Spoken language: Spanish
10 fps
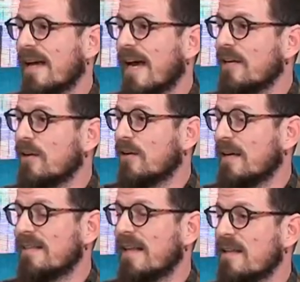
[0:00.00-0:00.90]
año,
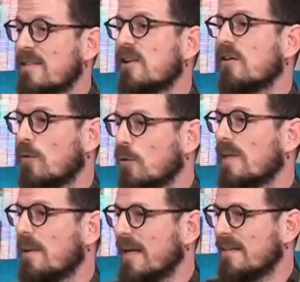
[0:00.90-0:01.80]
en esta edición
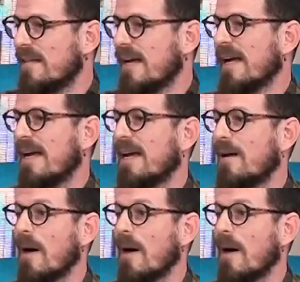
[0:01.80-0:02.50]
justamente eh,